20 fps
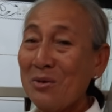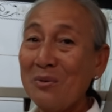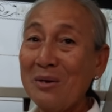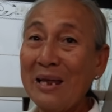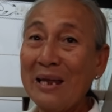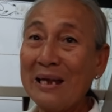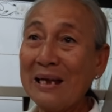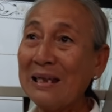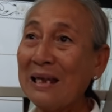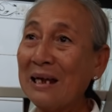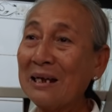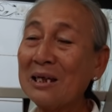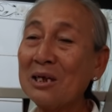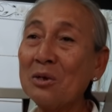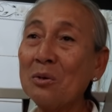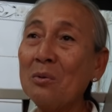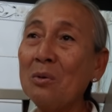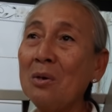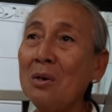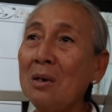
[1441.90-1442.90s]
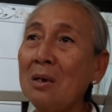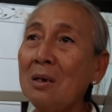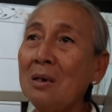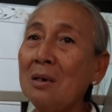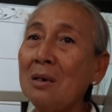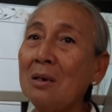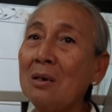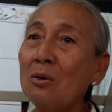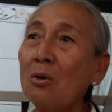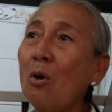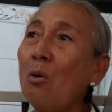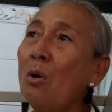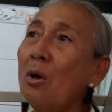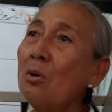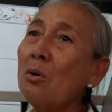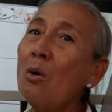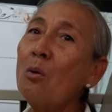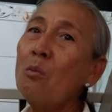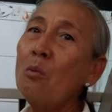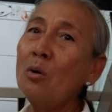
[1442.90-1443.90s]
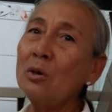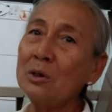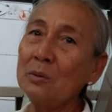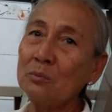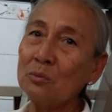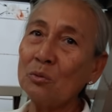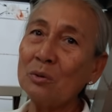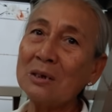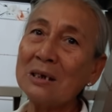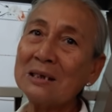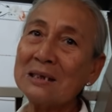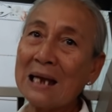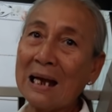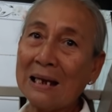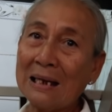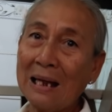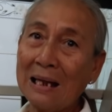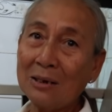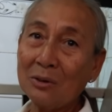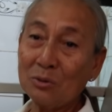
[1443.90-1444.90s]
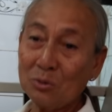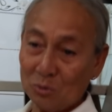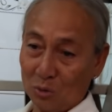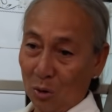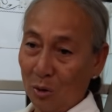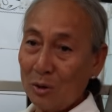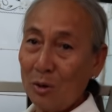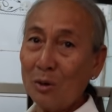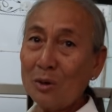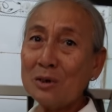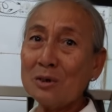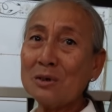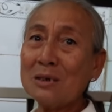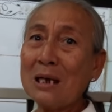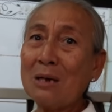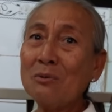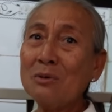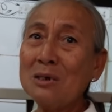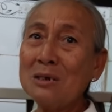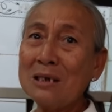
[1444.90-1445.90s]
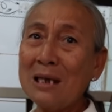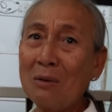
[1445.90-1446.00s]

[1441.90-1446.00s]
tôi lê cái thằng kia kêu cô ơi cô mua giùm tôi cái trà lá được rồi rồi sao đi